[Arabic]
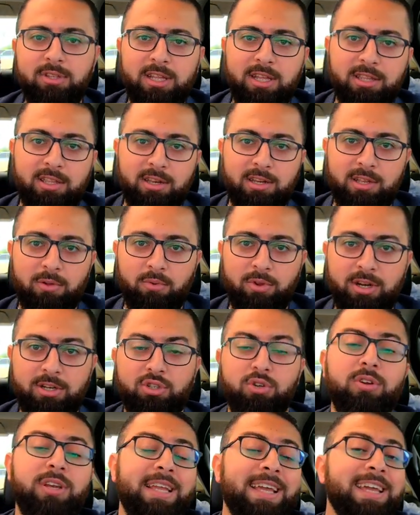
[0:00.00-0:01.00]
قطر دور على
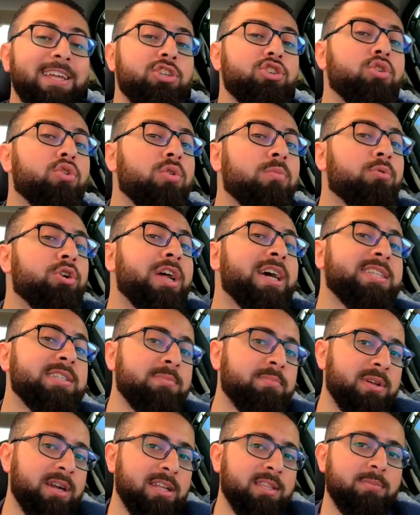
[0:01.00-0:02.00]
شغل لقيت شغل مناسب
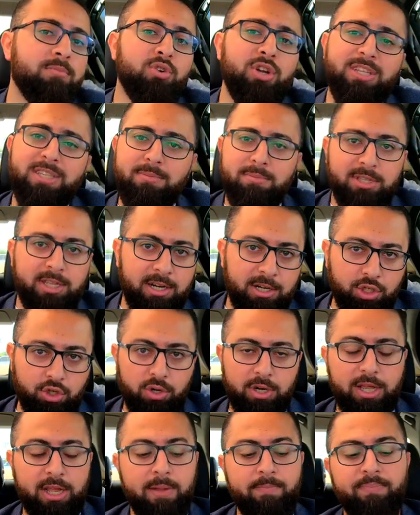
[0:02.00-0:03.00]
براتب مناسب اترك
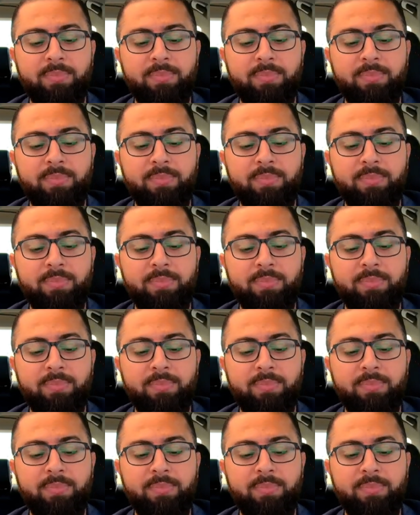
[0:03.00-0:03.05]
شغلك